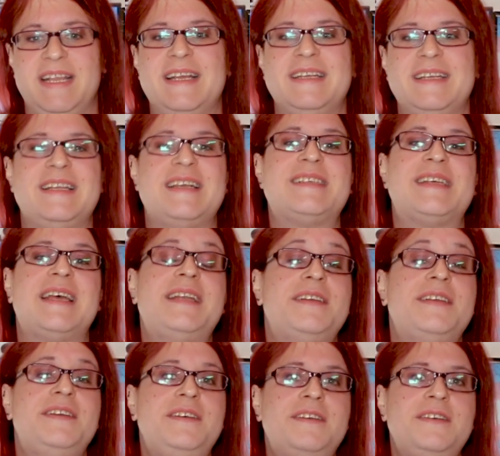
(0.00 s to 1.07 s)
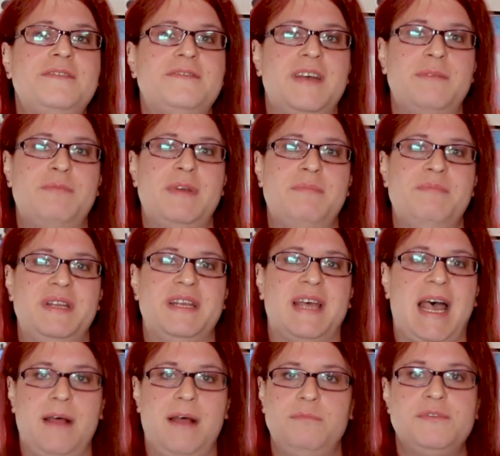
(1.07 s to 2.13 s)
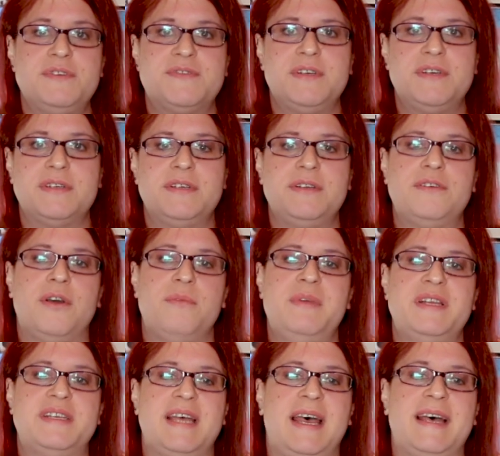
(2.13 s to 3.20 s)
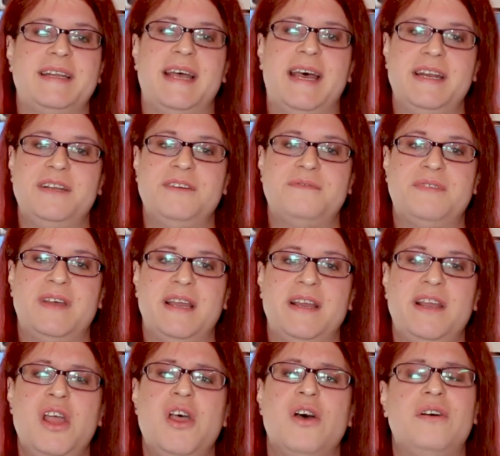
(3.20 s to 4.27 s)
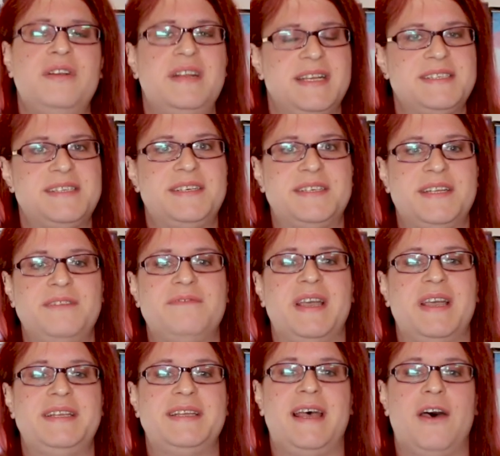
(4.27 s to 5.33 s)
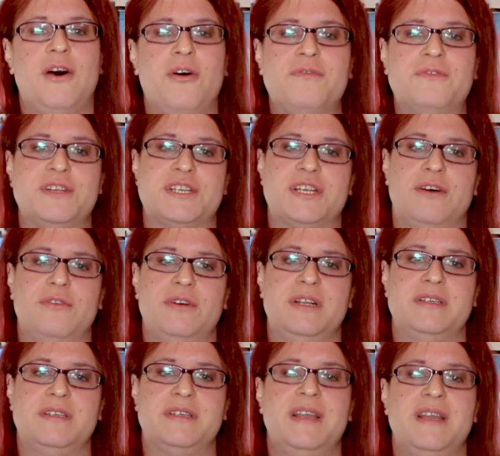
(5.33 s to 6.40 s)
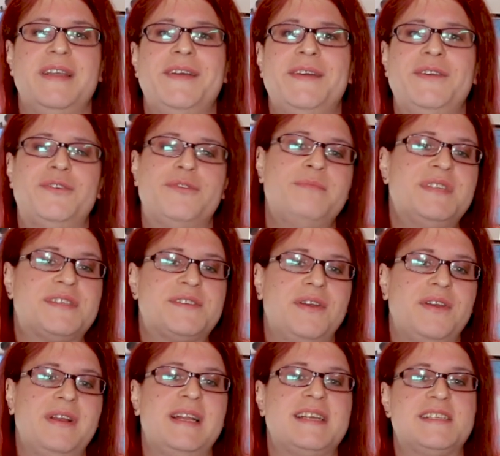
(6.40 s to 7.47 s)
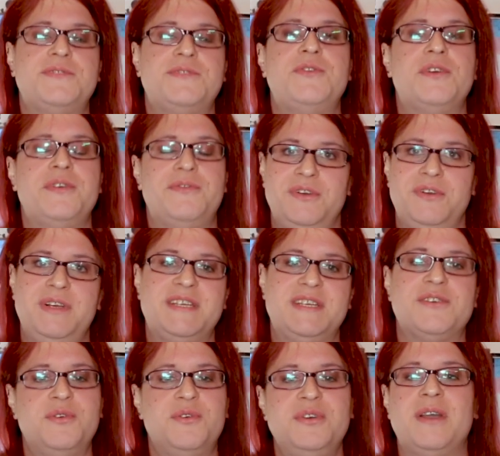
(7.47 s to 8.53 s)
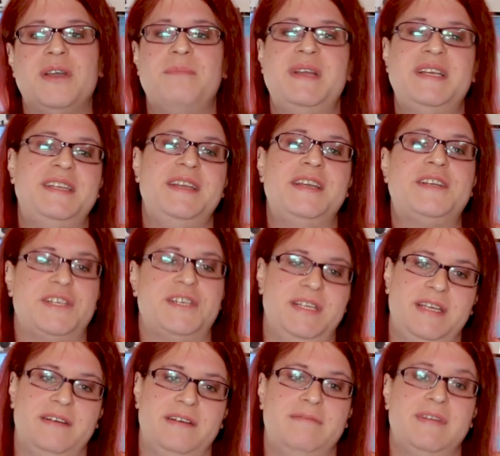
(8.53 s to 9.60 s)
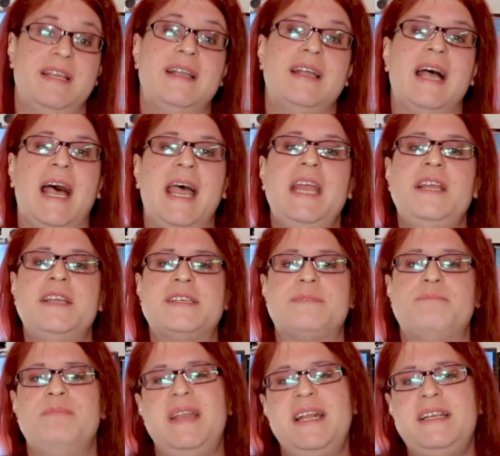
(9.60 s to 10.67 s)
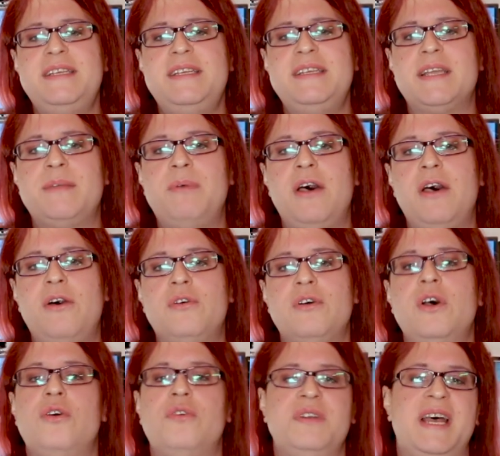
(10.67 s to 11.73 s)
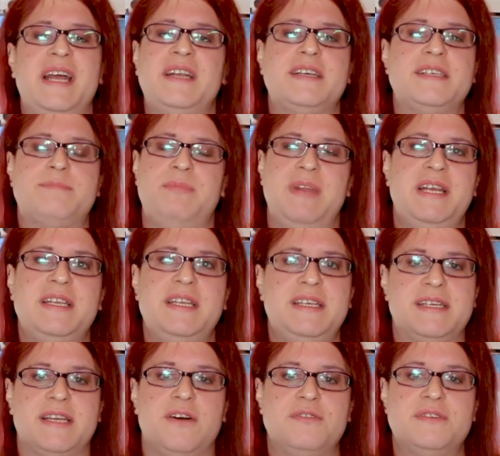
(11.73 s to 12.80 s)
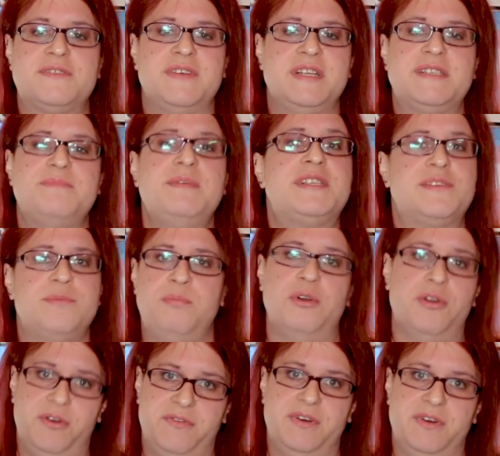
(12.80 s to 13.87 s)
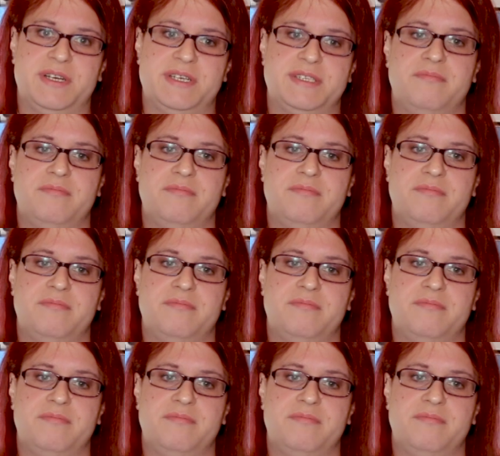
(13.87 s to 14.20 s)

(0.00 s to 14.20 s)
Das hat irgendwann mal mit harmlos wirkenden Kommentaren angefangen und hat sich dann weiter aufgeschaukelt. Dummes Zeug lasse ich für gewöhnlich unkommentiert stehen. Einiges melde ich aber auch und anderes blende ich aus, wenn es mir zu blöd wird.